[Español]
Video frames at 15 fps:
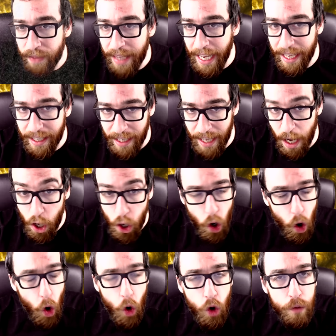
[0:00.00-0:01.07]
de ella.
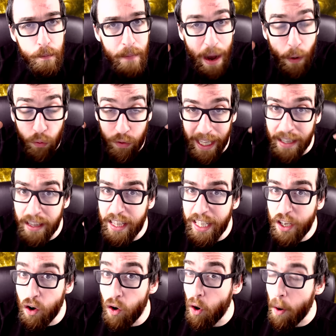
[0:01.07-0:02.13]
Un
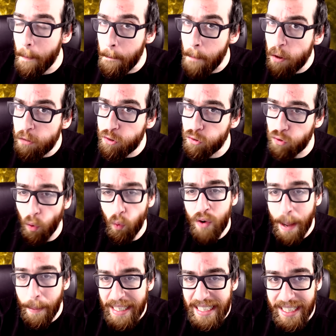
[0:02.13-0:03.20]
auténtico monstruo,
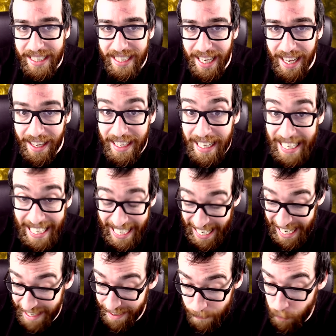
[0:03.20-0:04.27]
una bestia
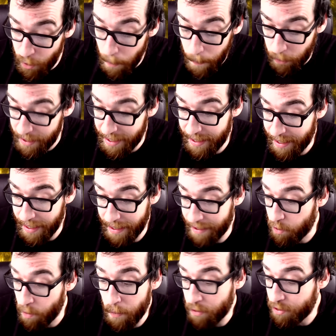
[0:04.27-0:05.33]
que, bueno, pues, eh,
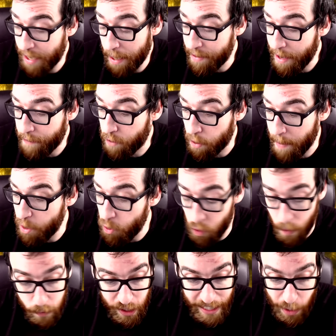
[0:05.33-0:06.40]
¿cómo se habría formado?
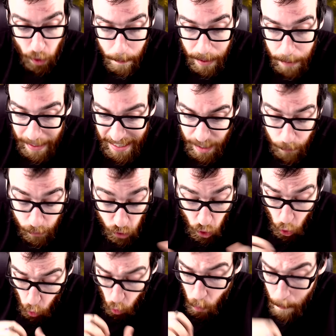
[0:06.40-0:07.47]
Como si comprimiésemos
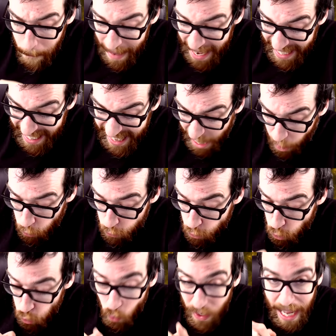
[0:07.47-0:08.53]
un planeta con
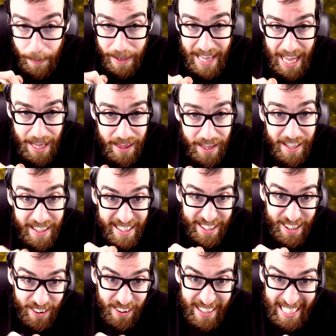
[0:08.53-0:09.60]
su gravedad,
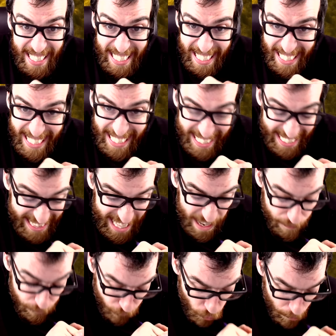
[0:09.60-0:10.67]
¿no? Eh,
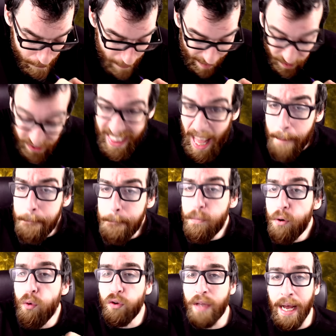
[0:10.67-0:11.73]
de forma tan
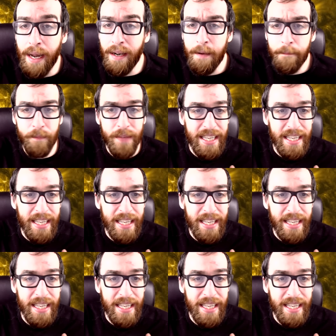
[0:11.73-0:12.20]
brutal